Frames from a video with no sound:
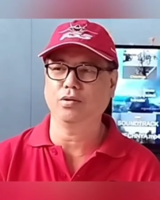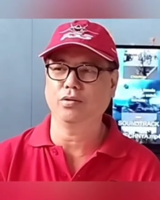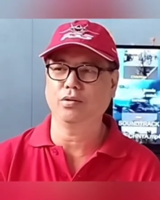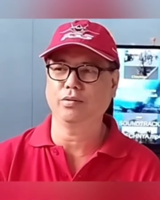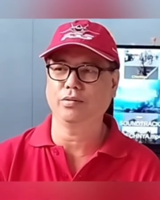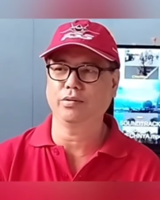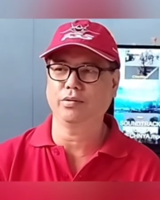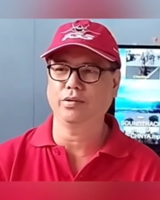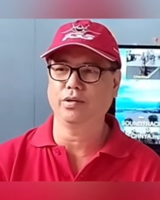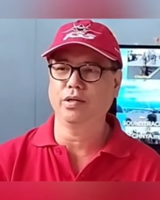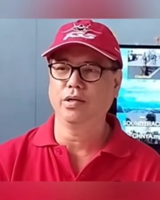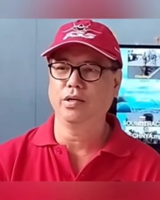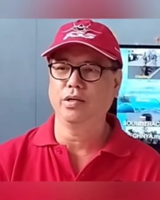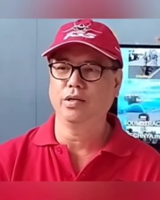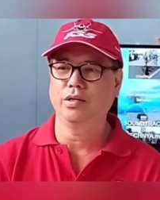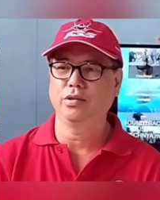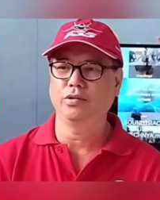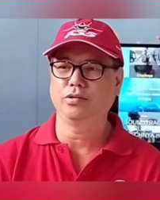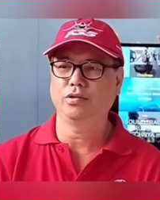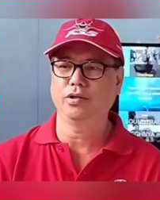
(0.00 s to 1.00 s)
我让
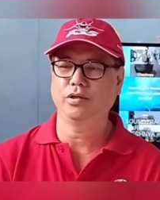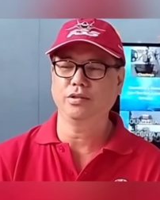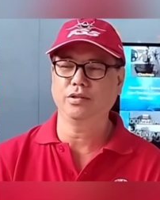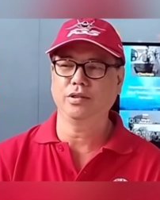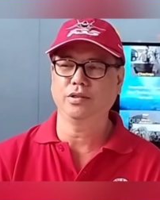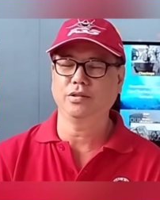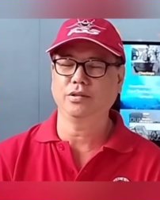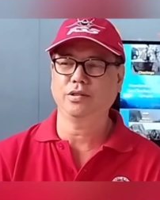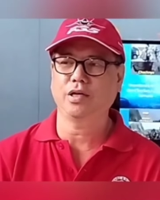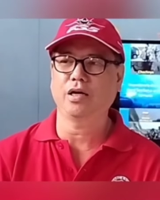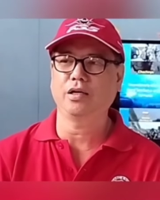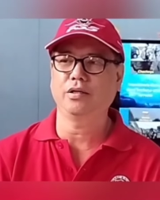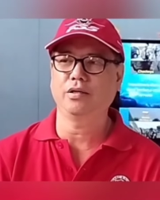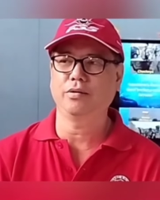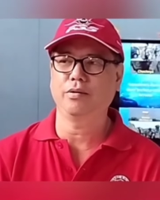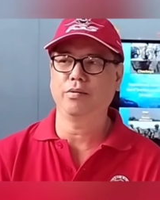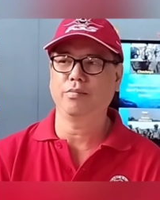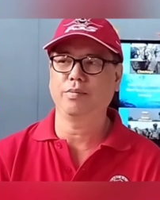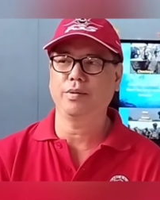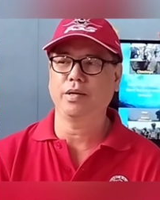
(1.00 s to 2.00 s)
运往前线
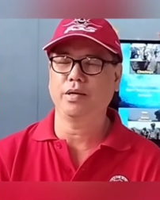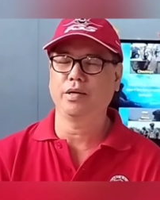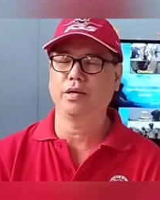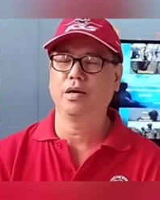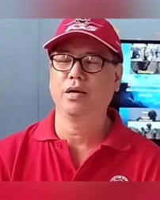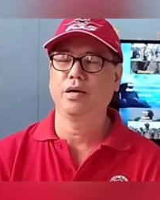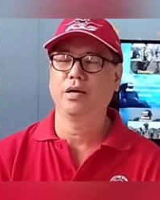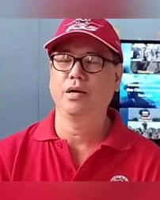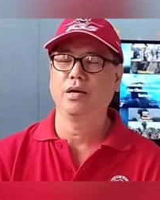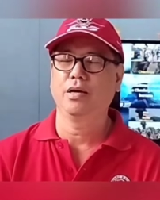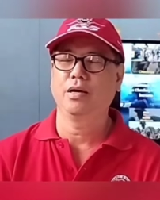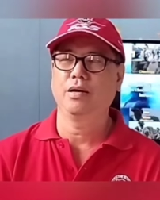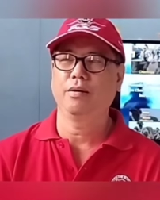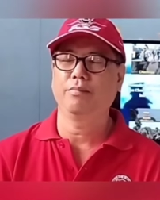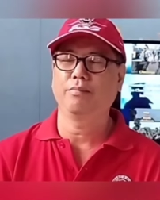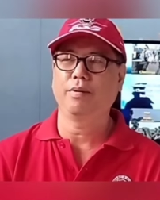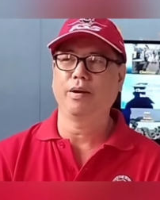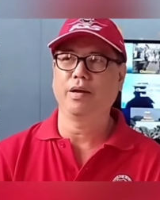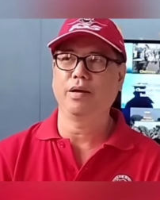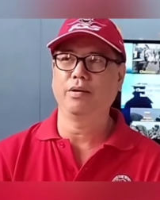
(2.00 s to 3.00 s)
战壕
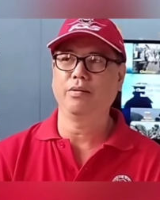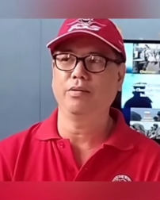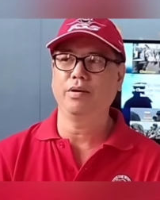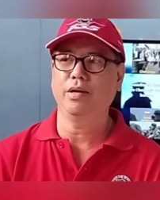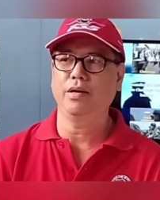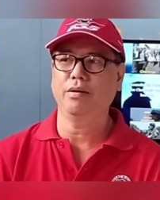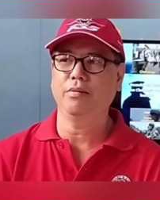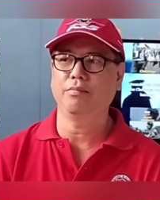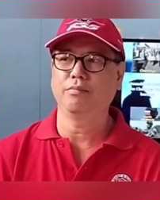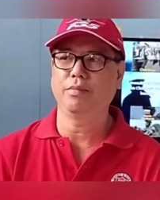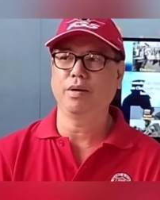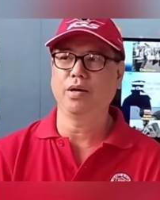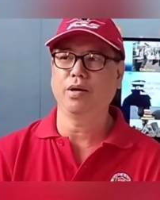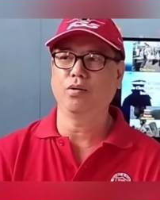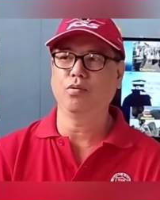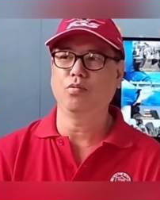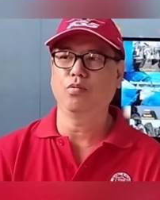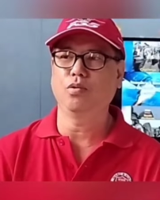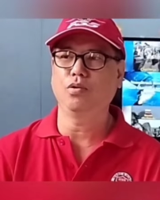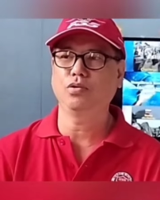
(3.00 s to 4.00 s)
参加乌东这
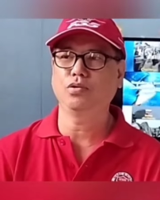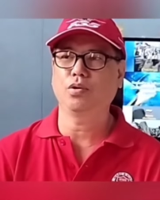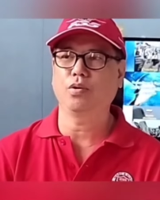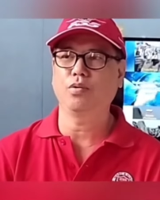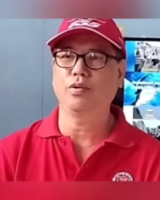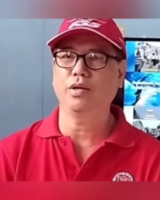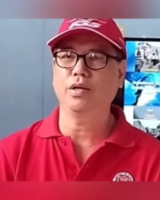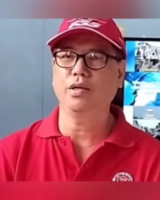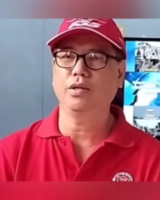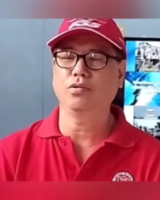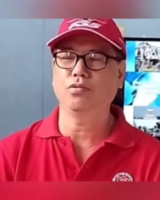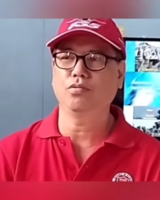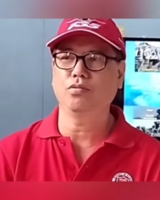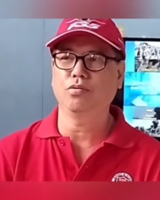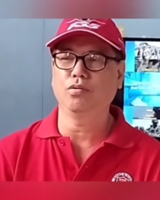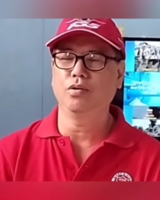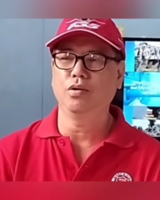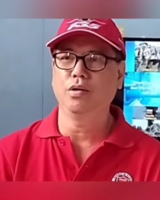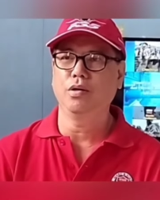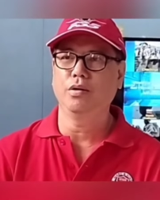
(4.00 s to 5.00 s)
场战争，
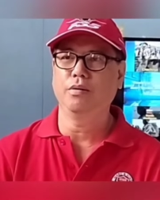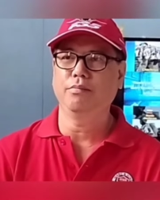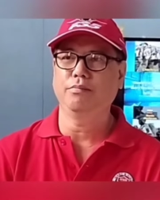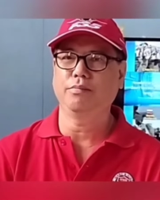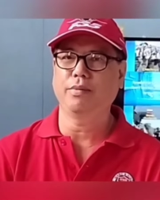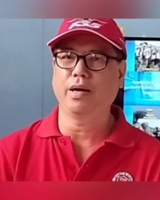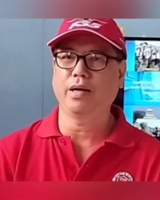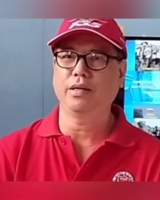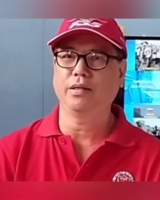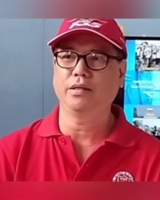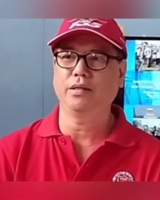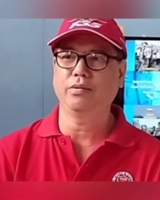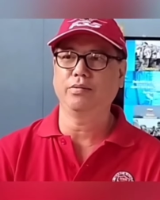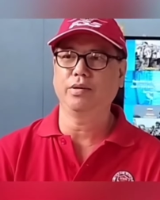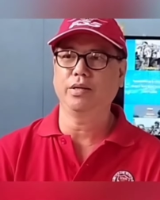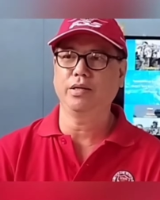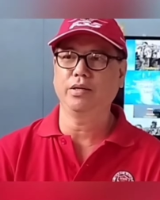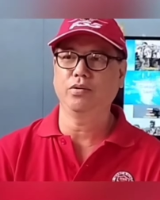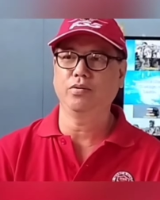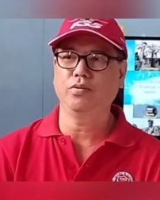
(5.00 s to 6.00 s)
十分的害
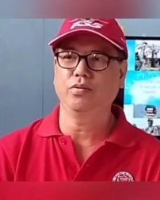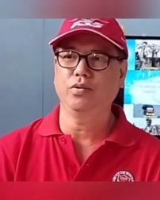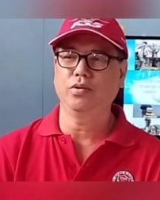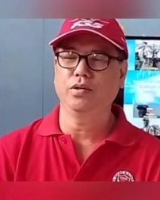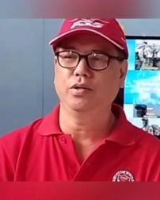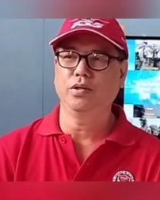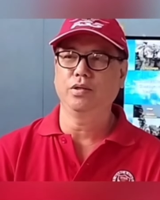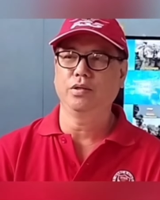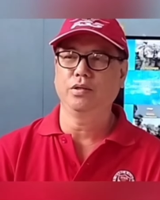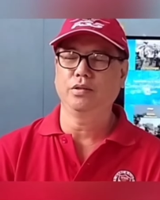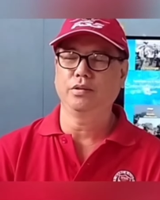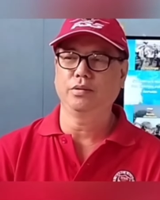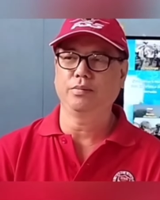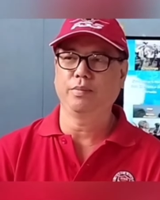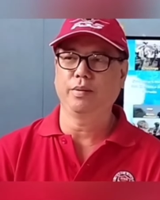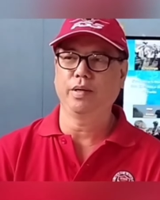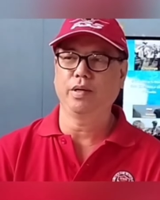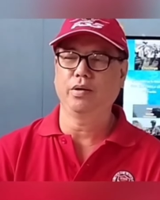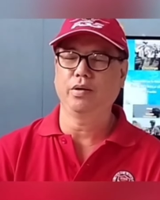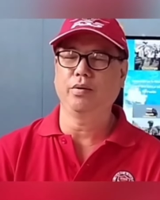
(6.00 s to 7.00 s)
怕，
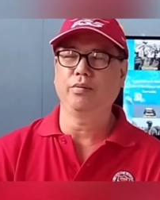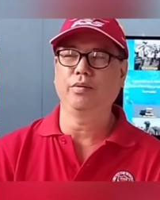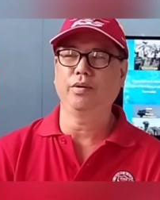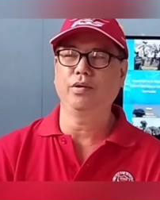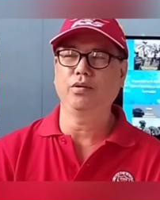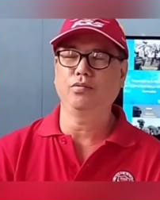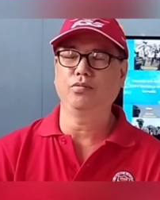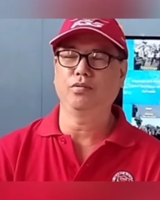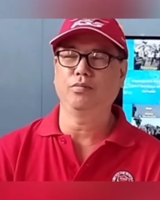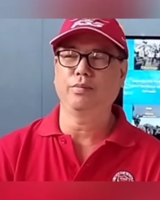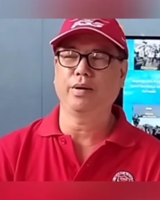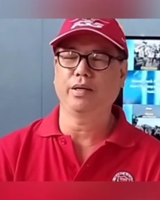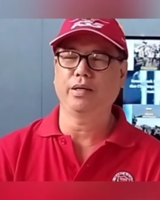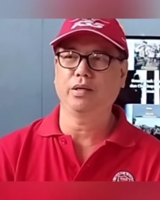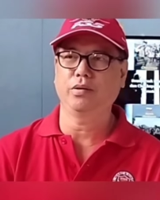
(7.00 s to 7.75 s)
所以一旦。